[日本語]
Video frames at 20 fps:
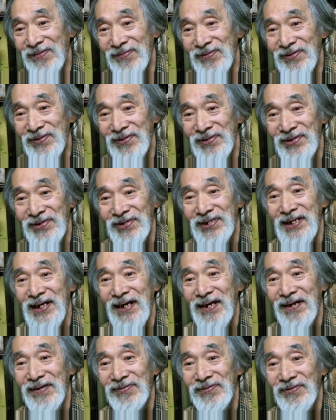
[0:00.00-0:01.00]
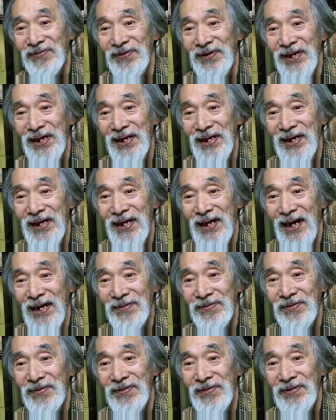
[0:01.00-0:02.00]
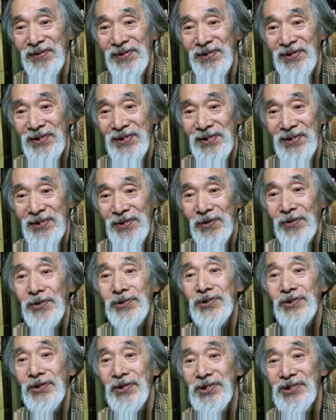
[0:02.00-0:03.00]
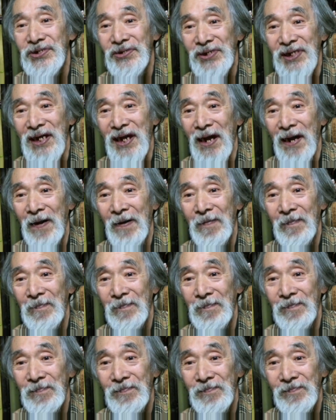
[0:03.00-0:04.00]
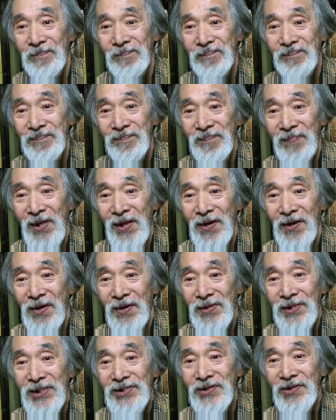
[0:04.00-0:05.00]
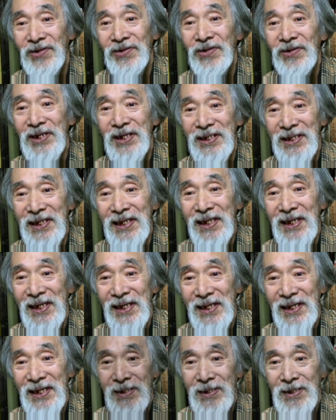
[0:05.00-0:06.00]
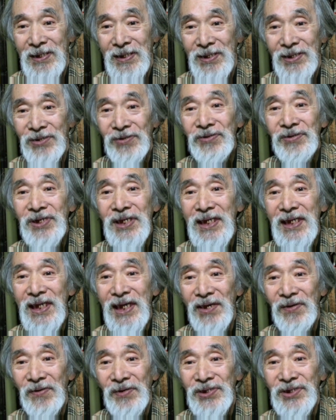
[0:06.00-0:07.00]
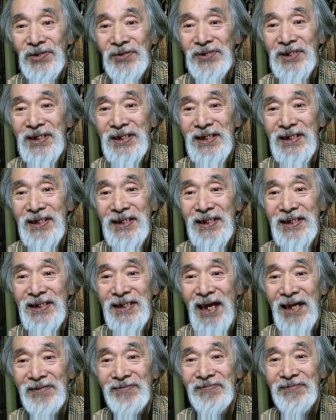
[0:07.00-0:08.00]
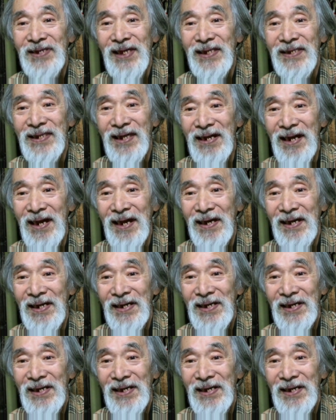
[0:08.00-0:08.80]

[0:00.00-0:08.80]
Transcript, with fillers: の義仲のとこへ。あの北条義時が。ほんでその時に幸家を人質に出すんやったら